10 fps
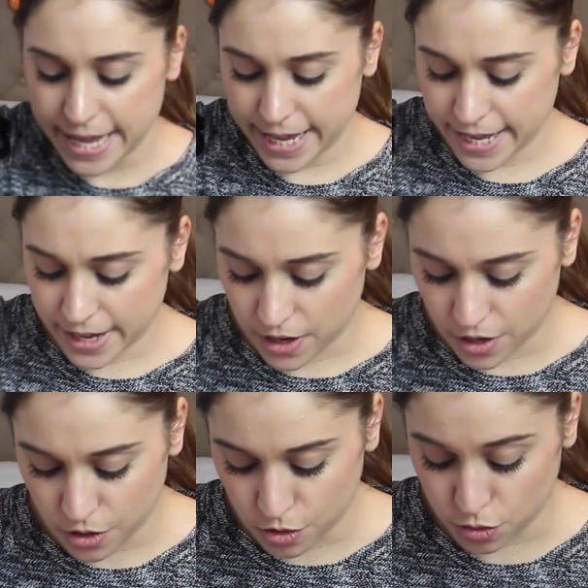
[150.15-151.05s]
Et
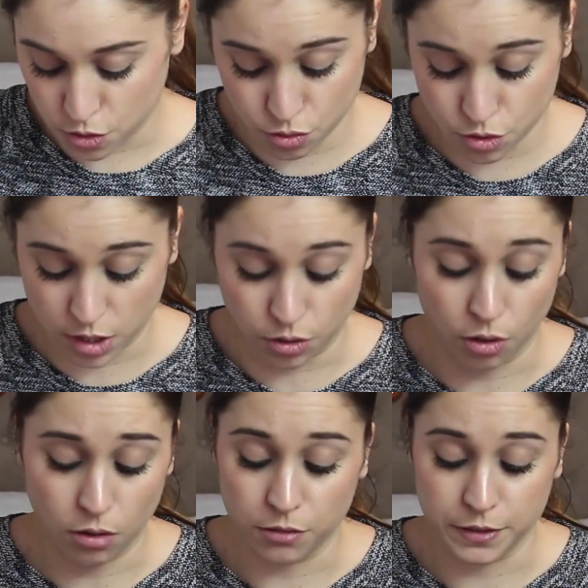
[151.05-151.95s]
euh,
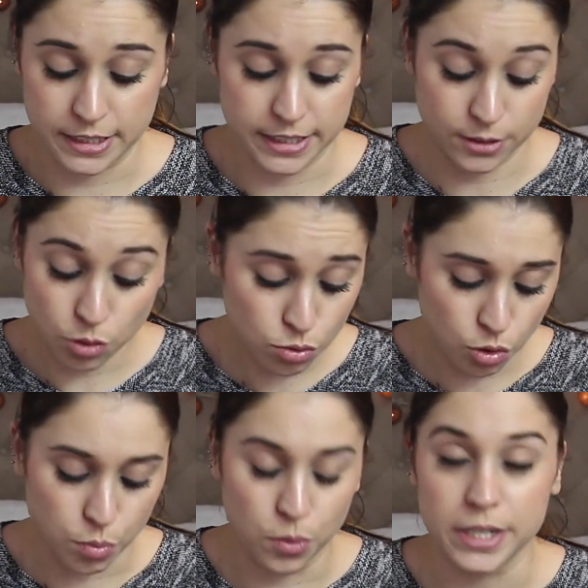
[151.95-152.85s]
j'adore, en fait il est trop
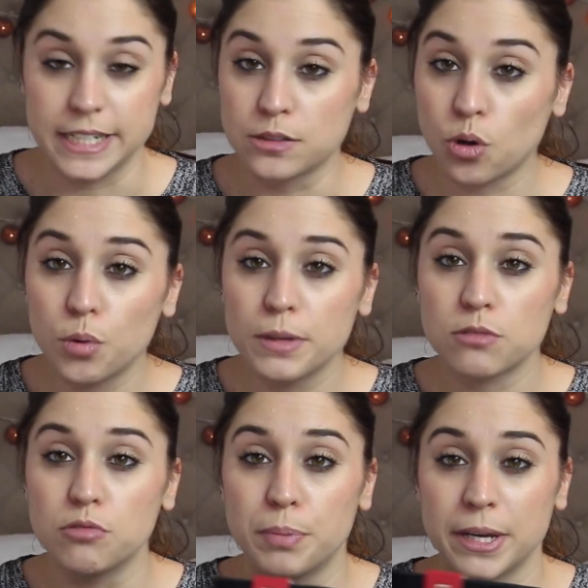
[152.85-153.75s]
trop beau, il est trop
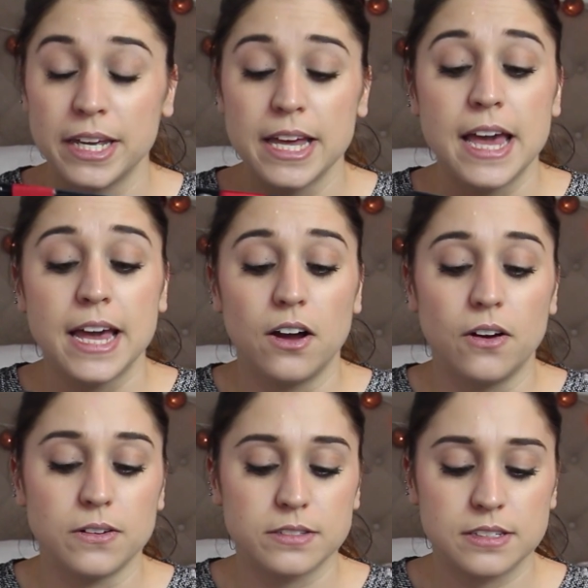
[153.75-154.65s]
bien coupé
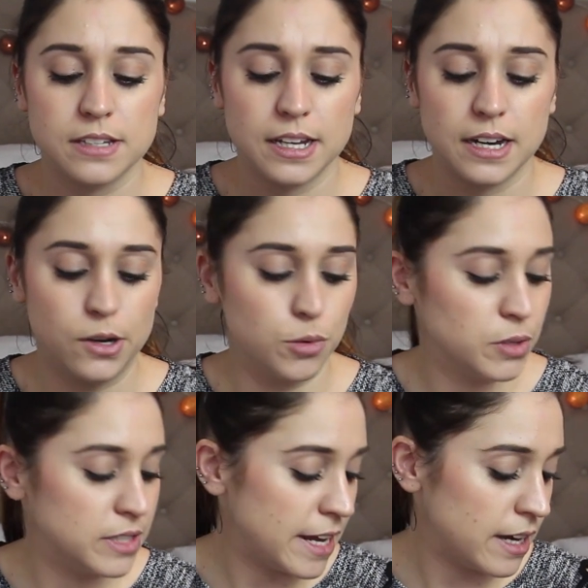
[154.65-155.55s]
euh, c'est le
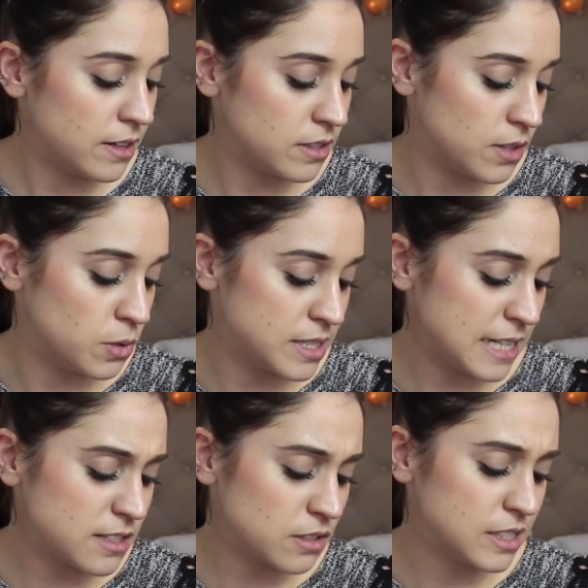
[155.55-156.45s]
modèle le
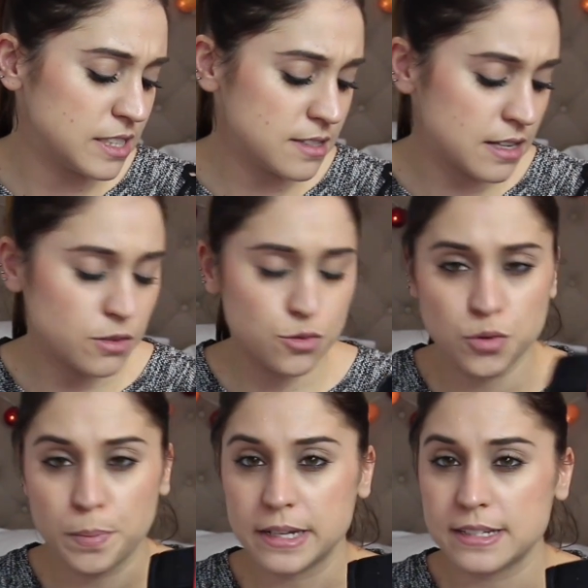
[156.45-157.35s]
710
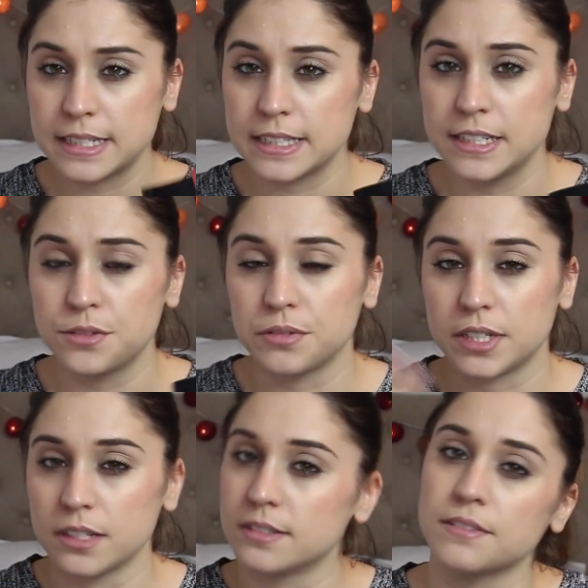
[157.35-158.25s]
super skinny
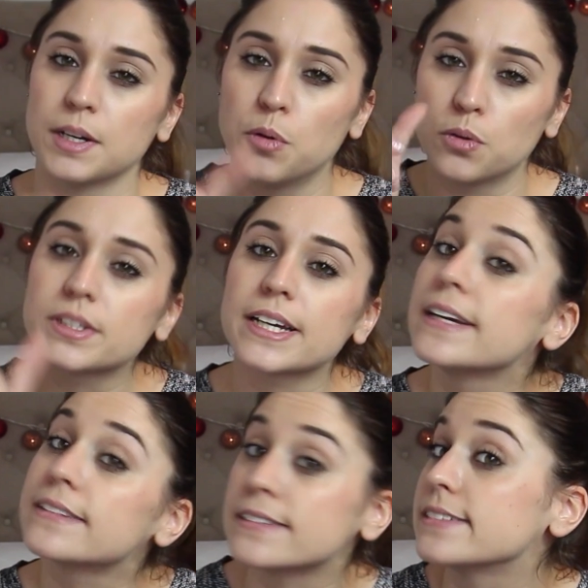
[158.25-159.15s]
donc c'est vraiment
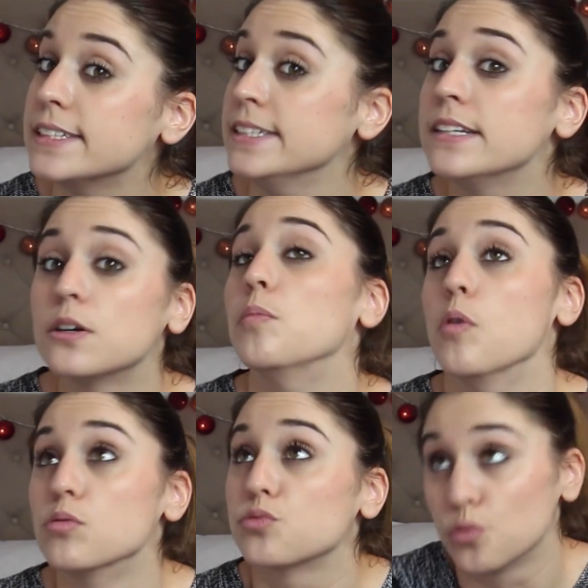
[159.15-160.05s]
très très skinny comme
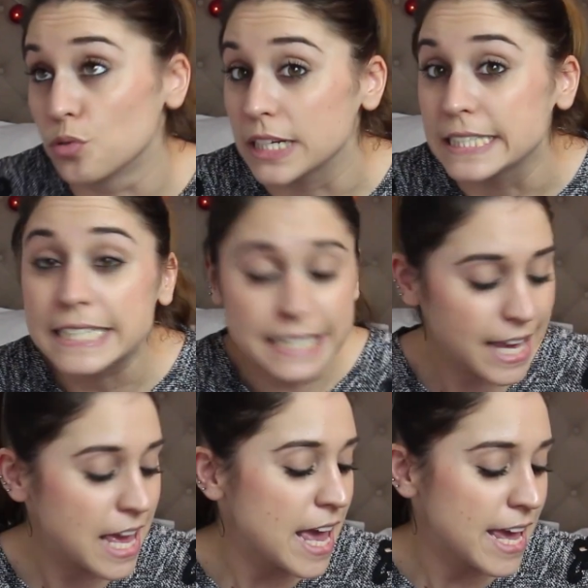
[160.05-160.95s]
son nom l'indique
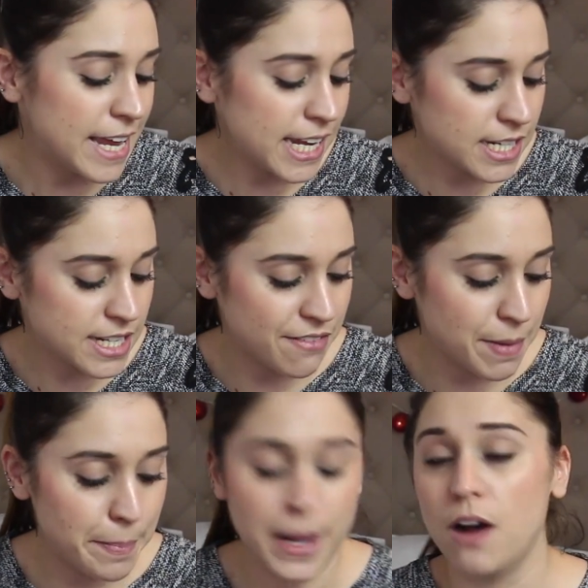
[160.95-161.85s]
et
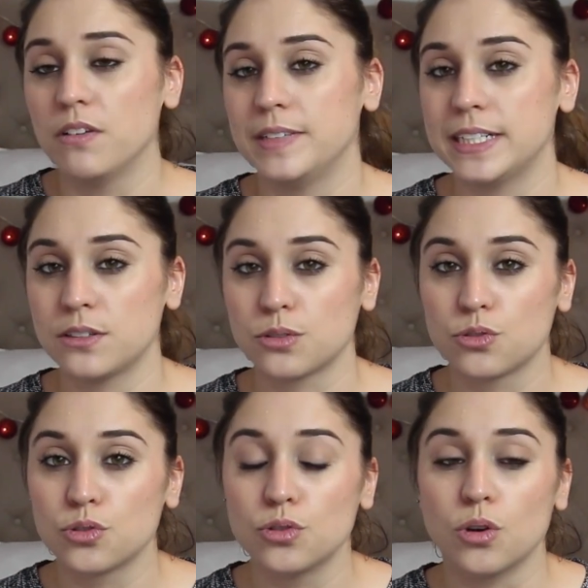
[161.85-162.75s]
j'avais pas en fait
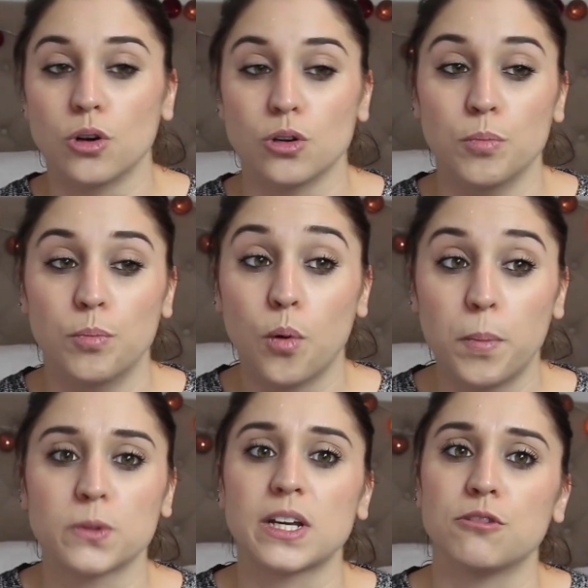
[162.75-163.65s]
de euh, beaux
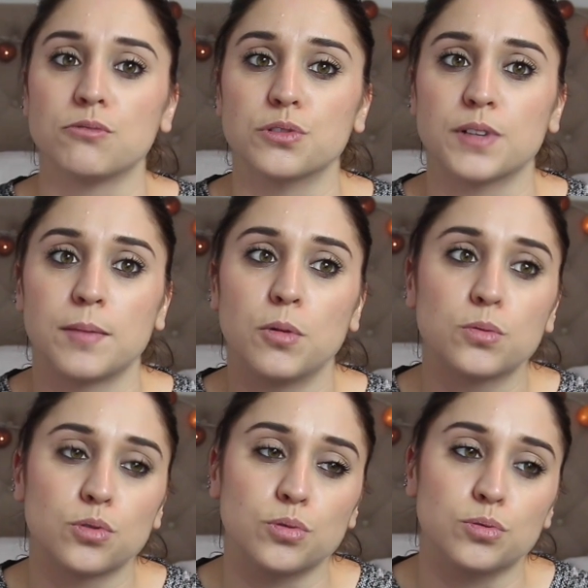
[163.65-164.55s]
pantalons de
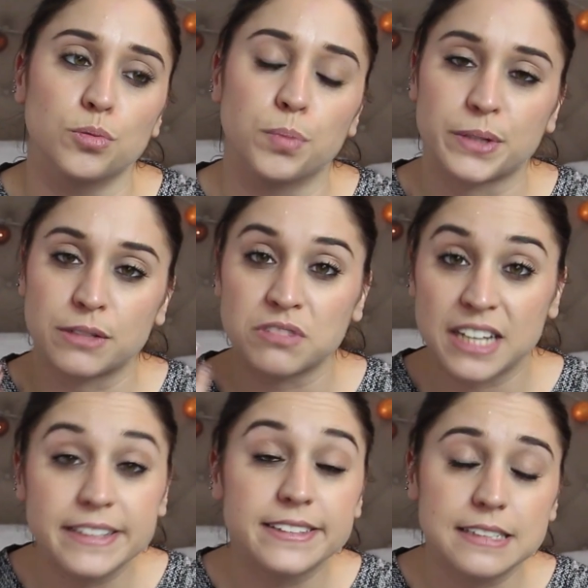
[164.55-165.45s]
vraiment de, de pantalons de
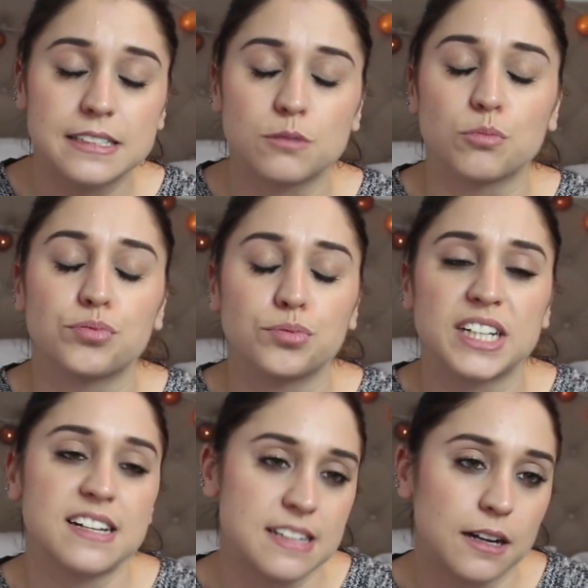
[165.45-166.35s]
qualité si on peut
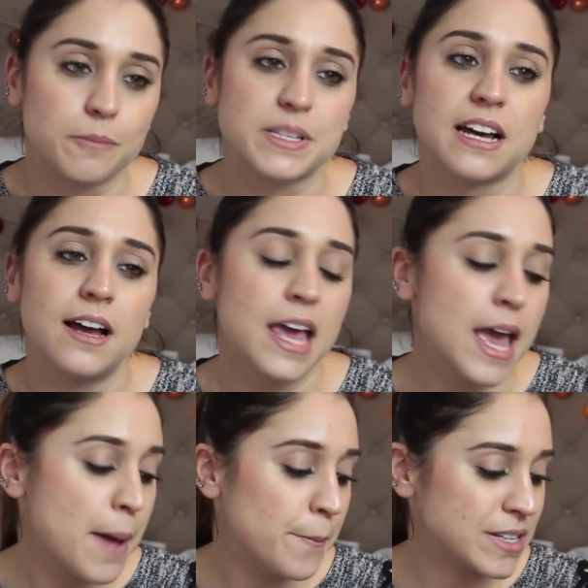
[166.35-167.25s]
dire ça comme ça
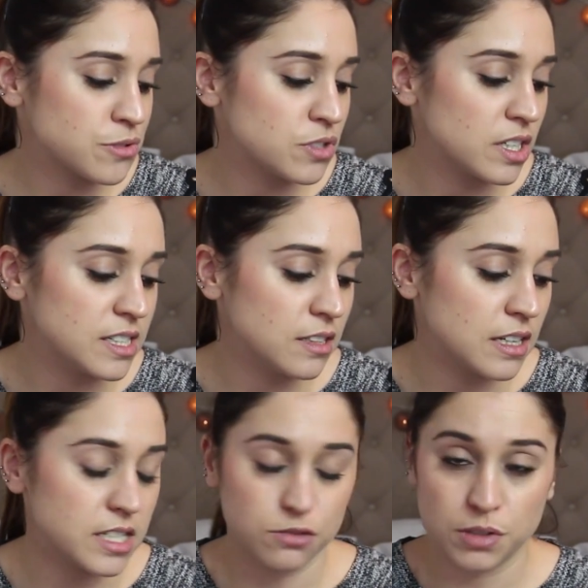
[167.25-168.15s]
parce que j'achète
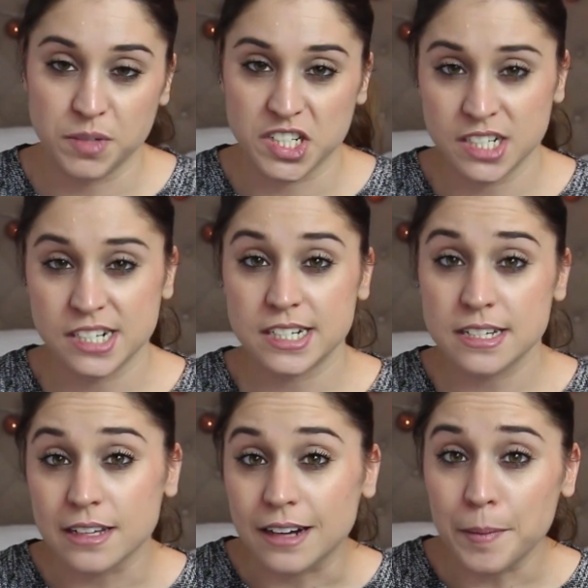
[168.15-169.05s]
à chaque fois mes jeans
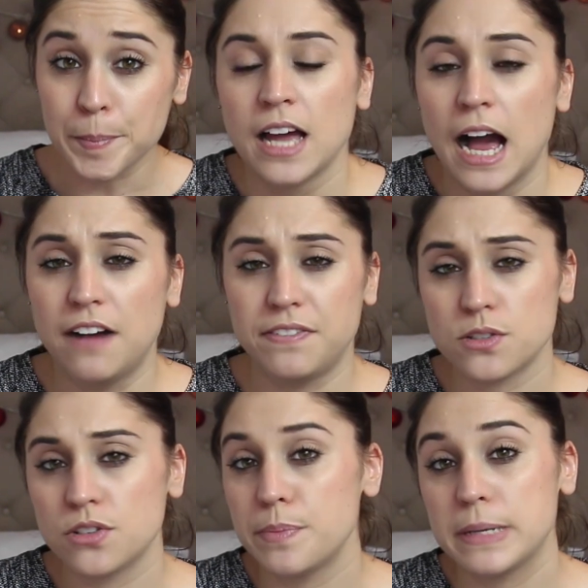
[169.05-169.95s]
chez Zara à
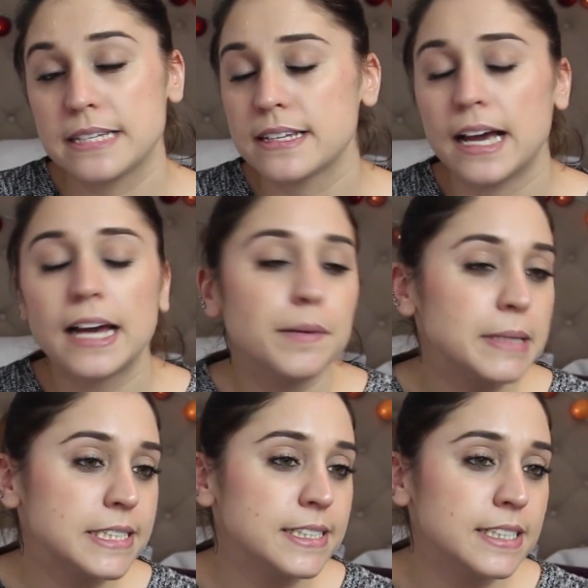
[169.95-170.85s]
force de les passer à
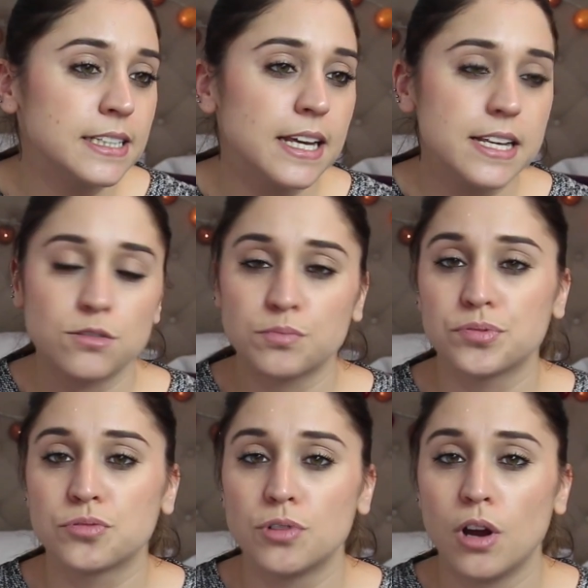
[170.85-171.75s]
la machine ils ont
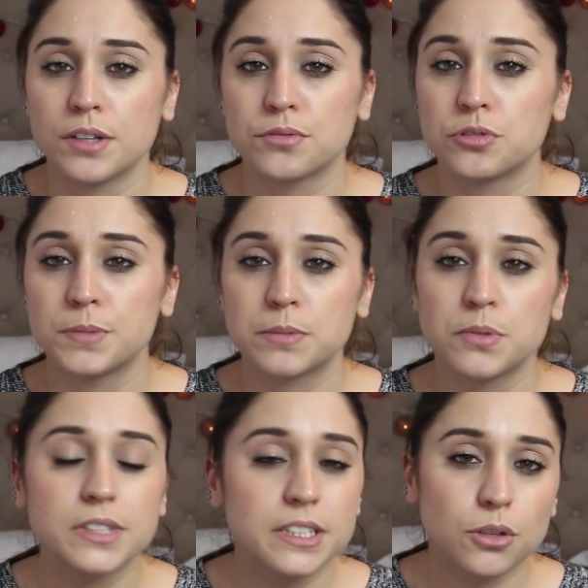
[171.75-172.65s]
plus de couleur ils sont
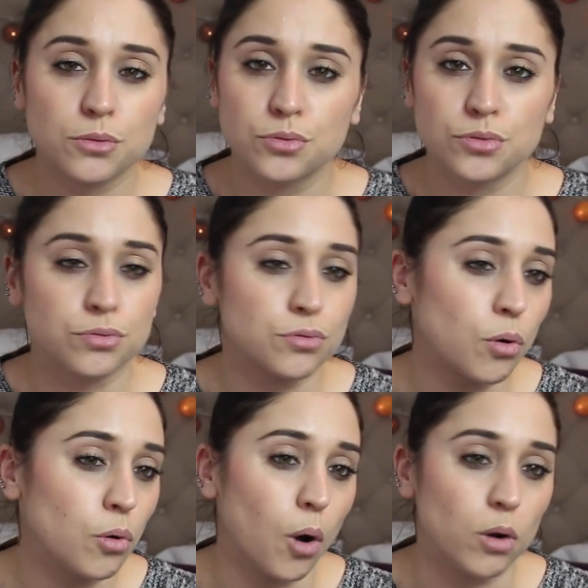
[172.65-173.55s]
complètement détendus ils sont
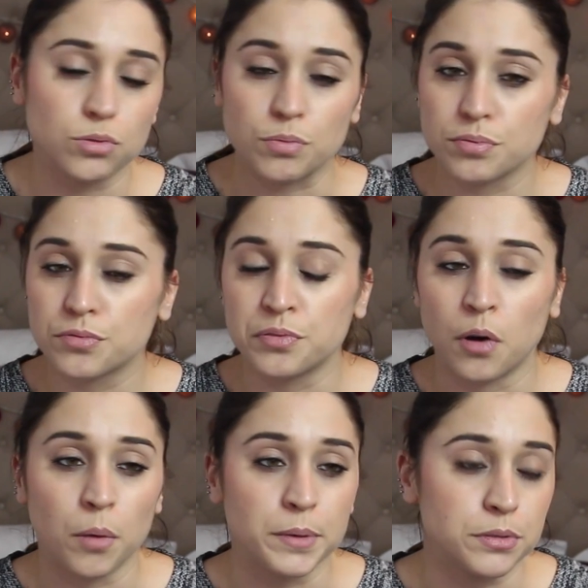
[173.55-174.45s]
trop grands ils ont plus de
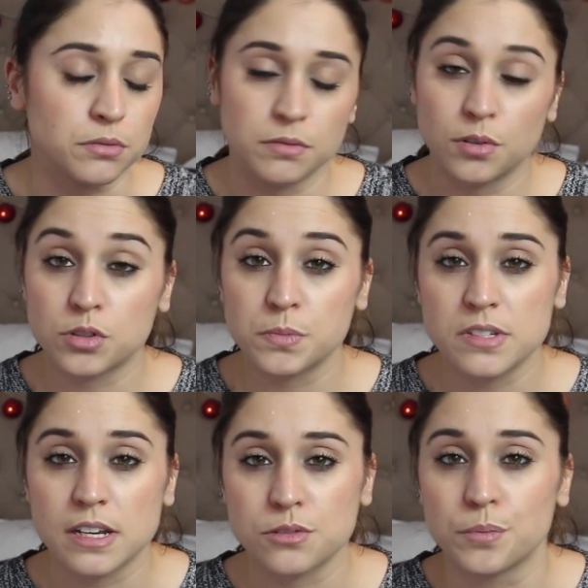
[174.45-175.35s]
forme ils sont franchement
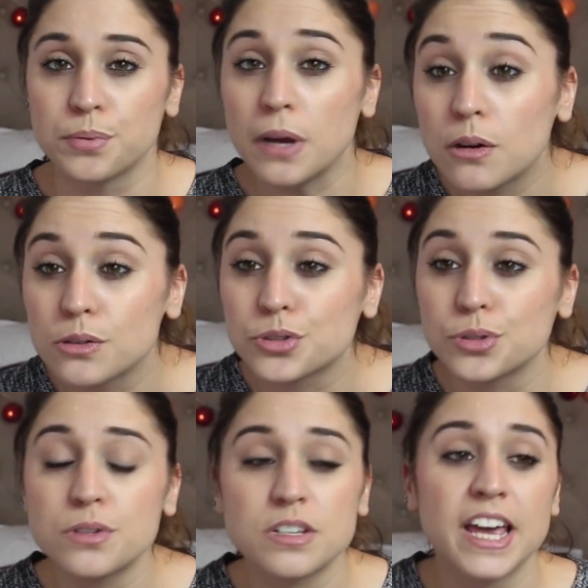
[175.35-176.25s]
ça ressemble plus à grand
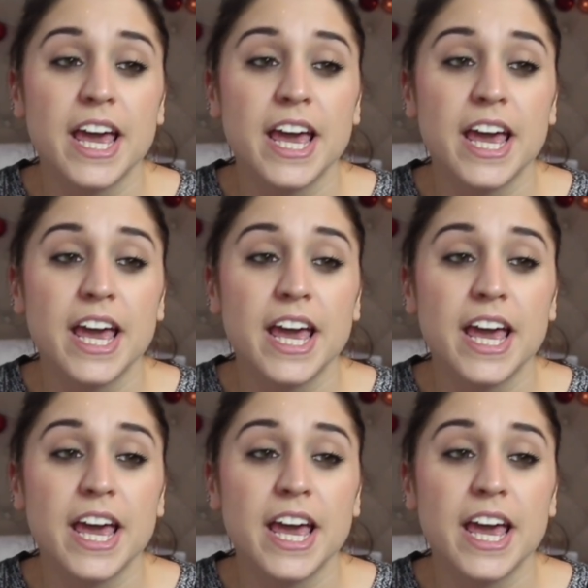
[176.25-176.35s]
chose